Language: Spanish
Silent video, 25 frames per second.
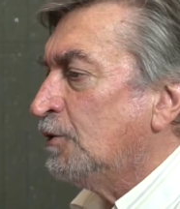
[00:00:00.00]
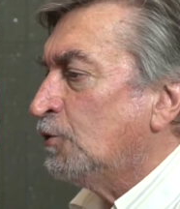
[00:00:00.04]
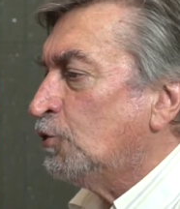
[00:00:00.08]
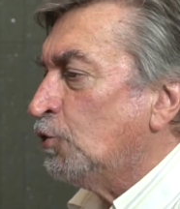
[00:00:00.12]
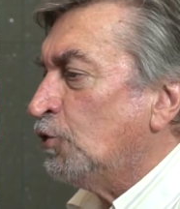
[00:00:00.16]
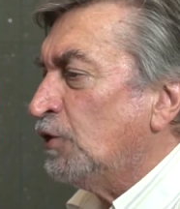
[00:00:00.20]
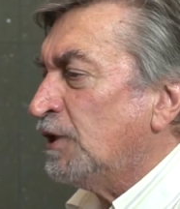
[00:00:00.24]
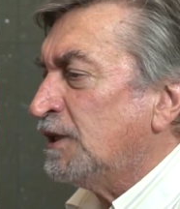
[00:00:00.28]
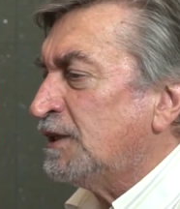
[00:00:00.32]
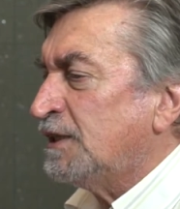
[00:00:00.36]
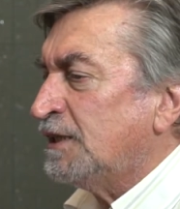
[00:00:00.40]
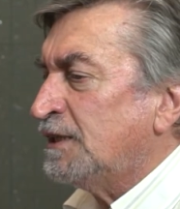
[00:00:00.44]

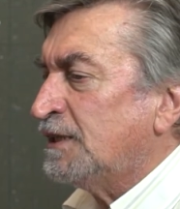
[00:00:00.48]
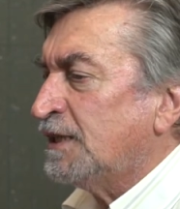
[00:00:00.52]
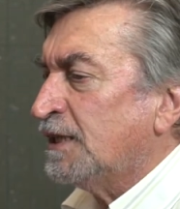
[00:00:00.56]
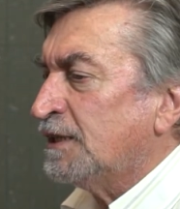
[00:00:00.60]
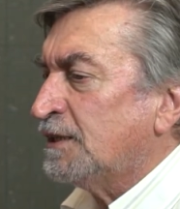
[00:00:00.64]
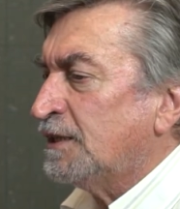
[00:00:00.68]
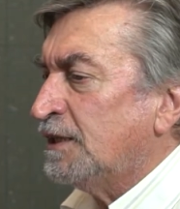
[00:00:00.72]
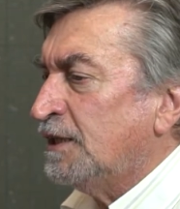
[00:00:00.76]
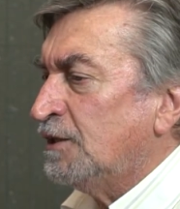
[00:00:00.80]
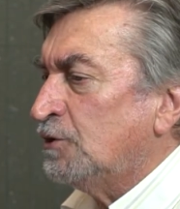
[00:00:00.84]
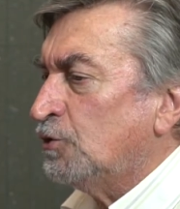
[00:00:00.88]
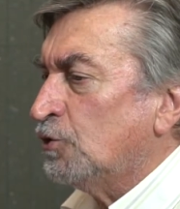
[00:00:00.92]
todos
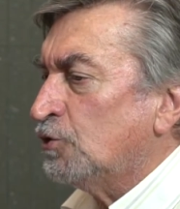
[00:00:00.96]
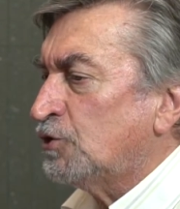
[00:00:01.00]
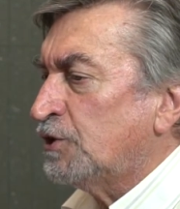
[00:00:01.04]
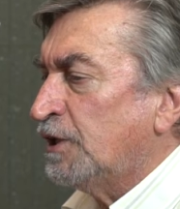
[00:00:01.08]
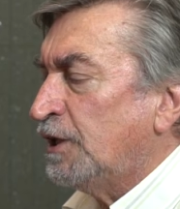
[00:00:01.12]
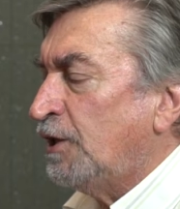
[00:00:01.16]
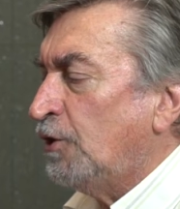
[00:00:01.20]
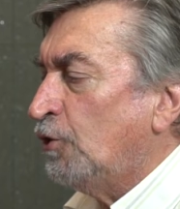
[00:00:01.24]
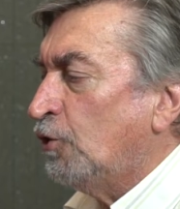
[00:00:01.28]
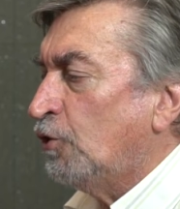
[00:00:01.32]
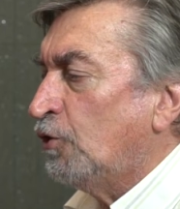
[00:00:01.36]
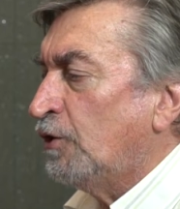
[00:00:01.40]
esas esos
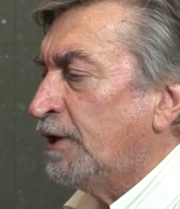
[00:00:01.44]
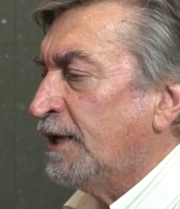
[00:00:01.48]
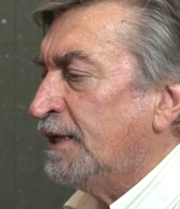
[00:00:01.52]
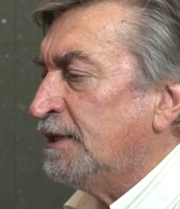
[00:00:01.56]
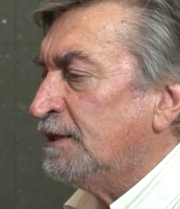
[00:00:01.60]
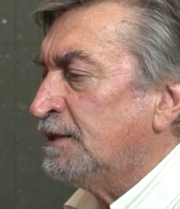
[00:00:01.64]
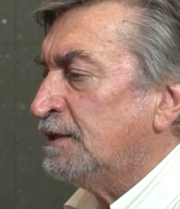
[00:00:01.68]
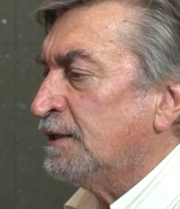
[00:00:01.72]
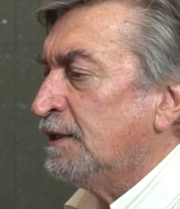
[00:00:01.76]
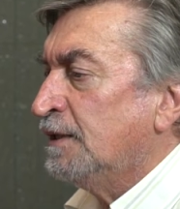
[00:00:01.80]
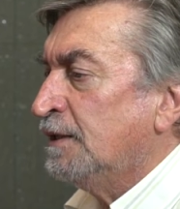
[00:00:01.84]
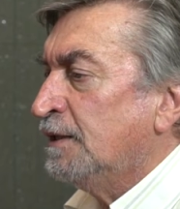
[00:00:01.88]

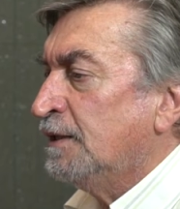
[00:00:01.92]
eslogans